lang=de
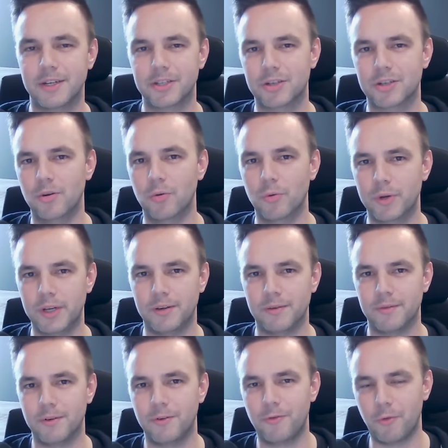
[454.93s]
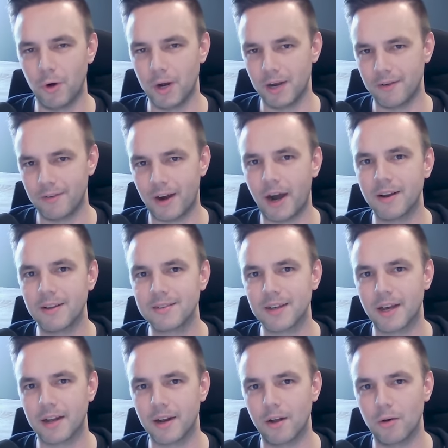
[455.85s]
Technologie. Vorher war
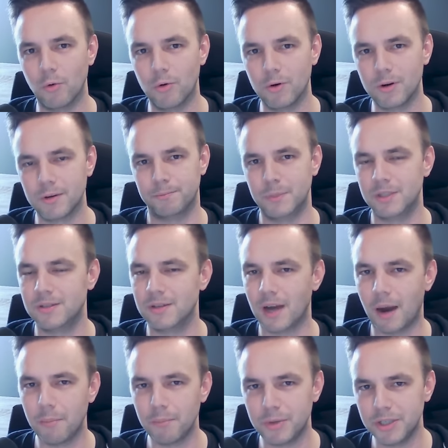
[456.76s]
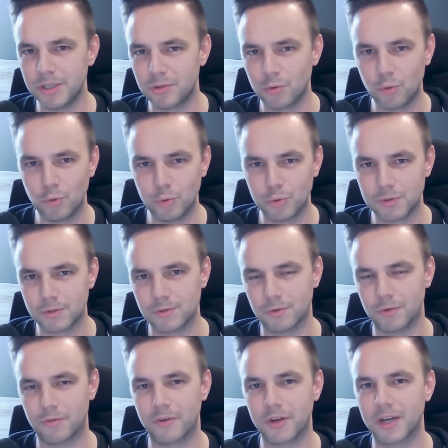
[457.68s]
alles analog mit Amplituden
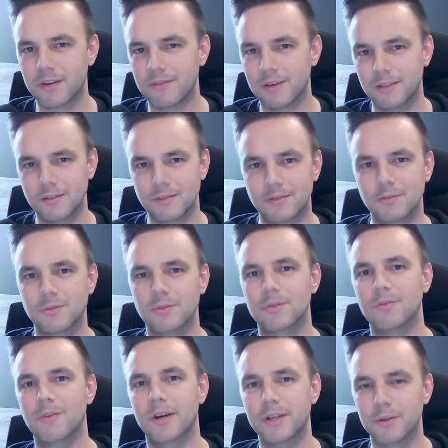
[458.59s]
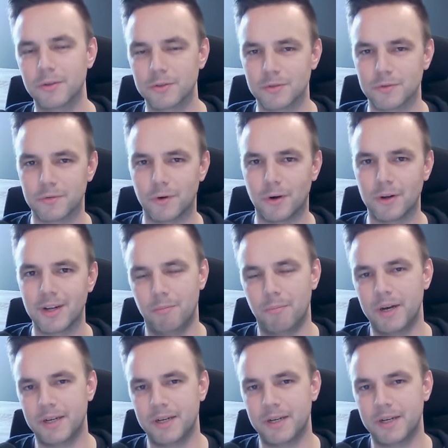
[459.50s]
und Frequenzen und so weiter und so fort. Und